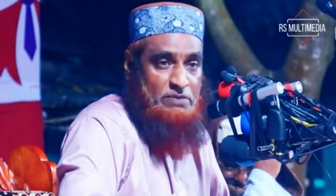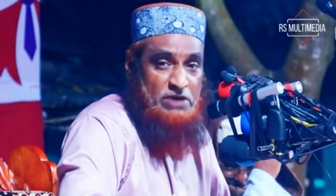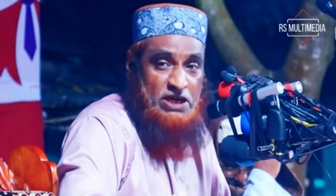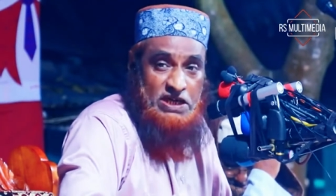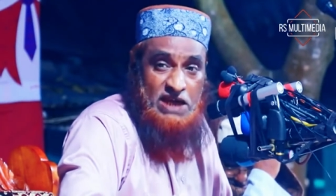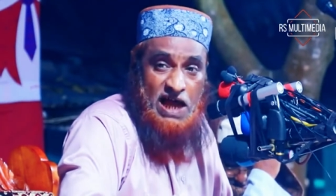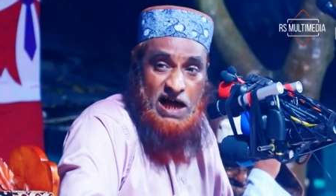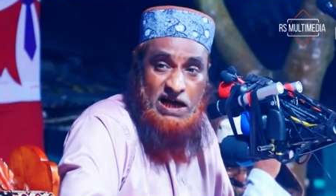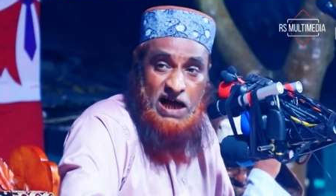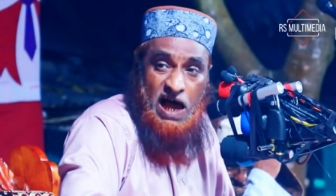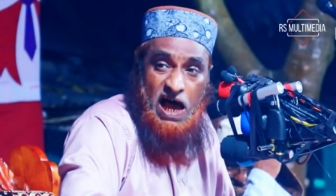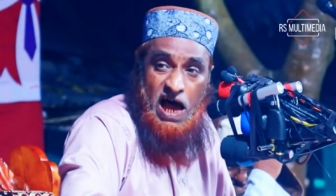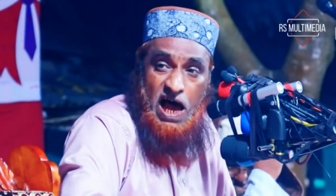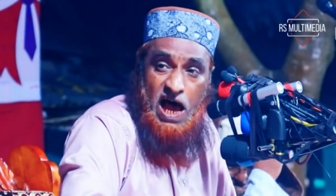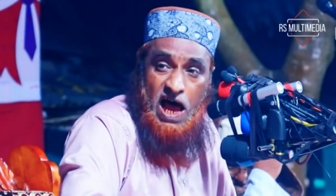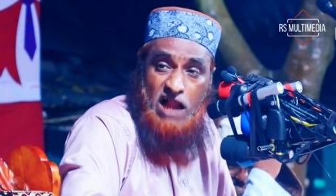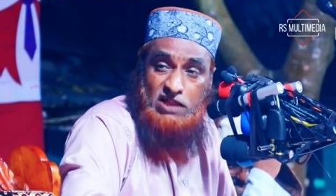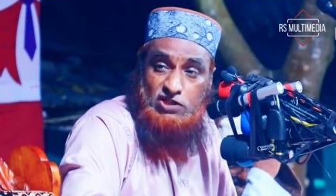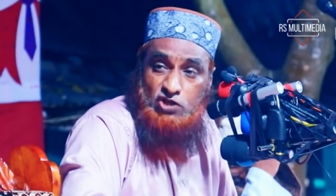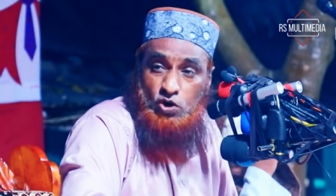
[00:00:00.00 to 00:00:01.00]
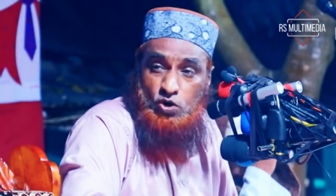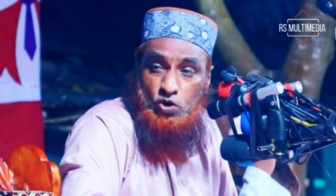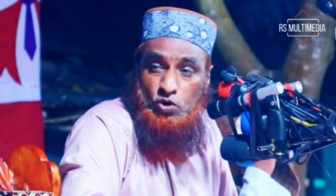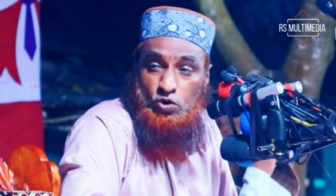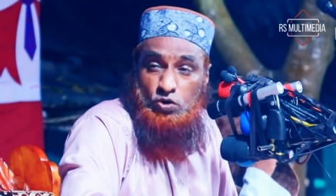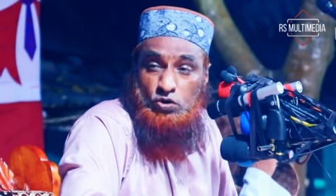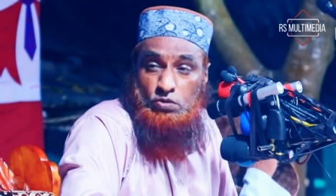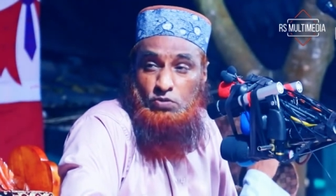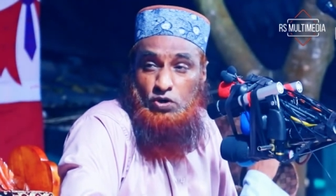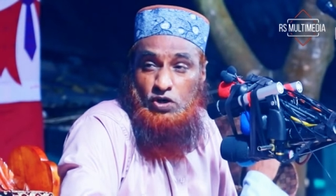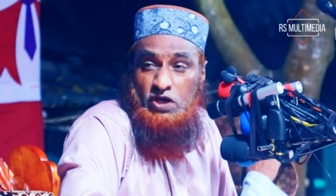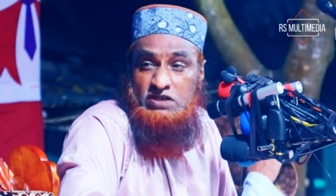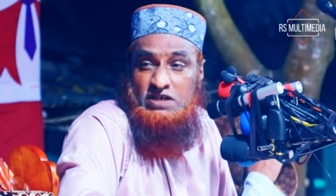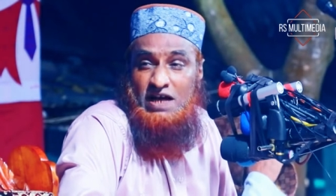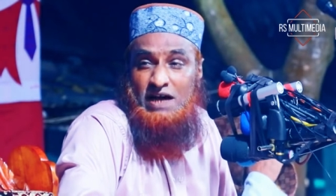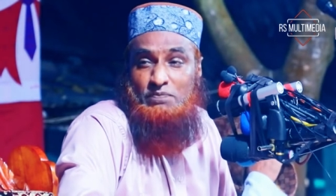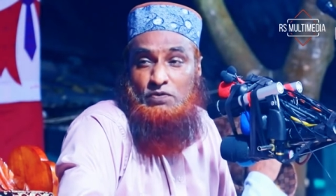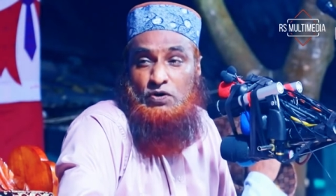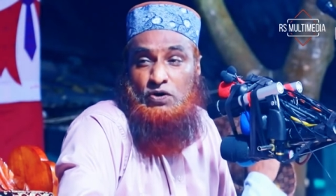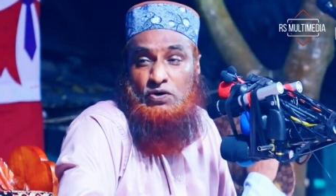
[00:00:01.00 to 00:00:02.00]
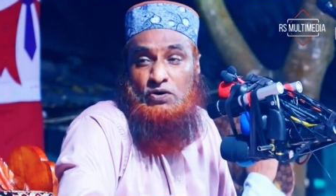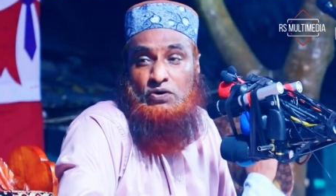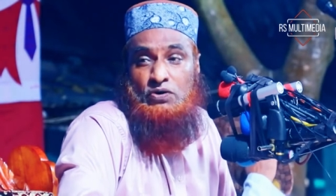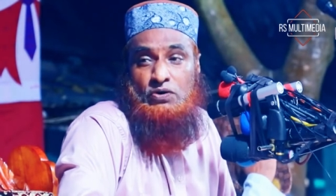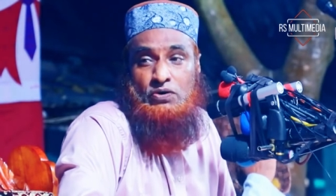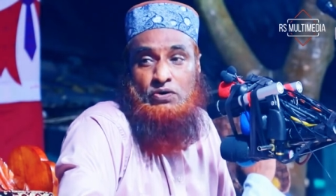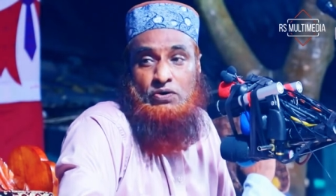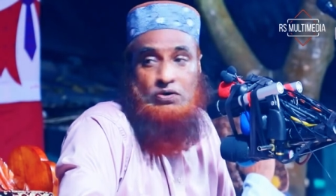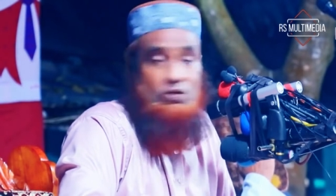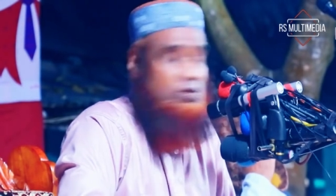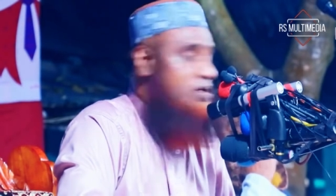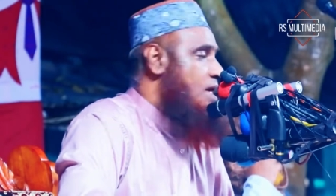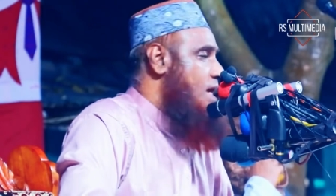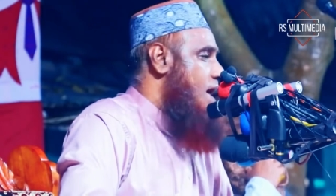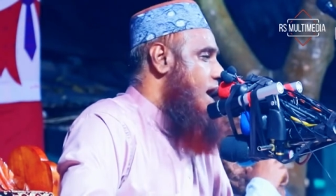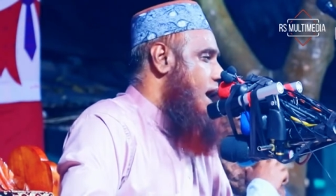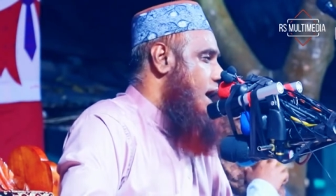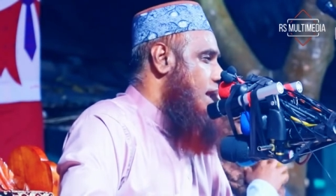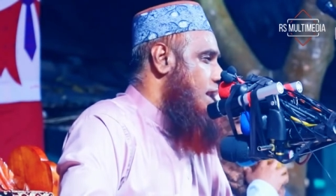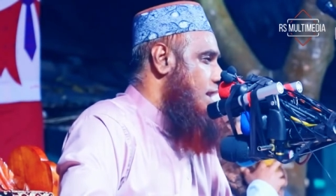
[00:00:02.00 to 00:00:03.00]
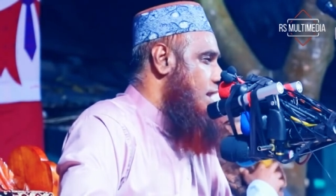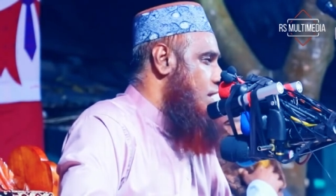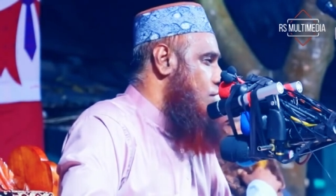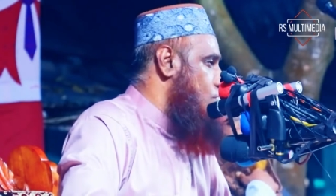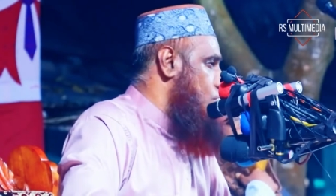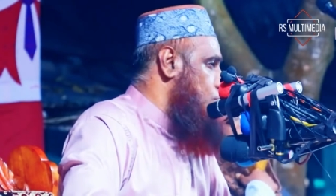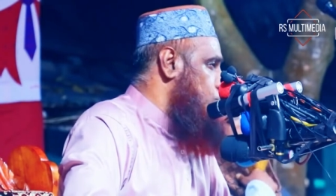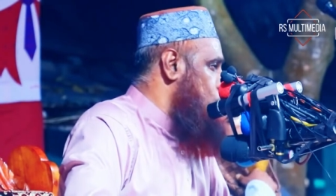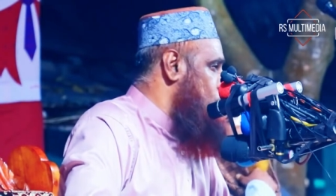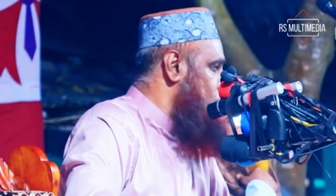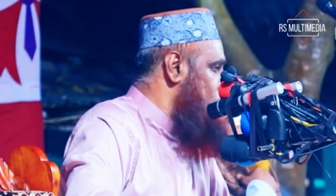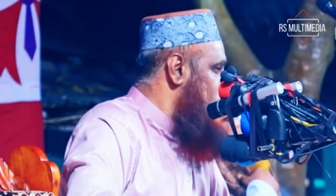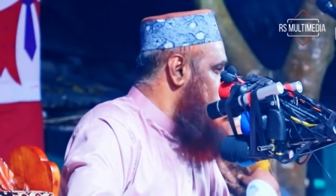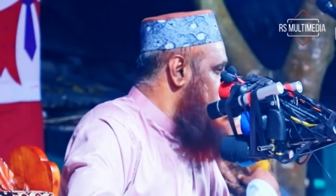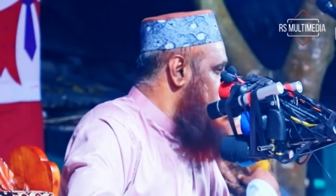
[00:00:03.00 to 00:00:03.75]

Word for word: আমি রাখাল যখন মরে যাব আল্লাহ অধম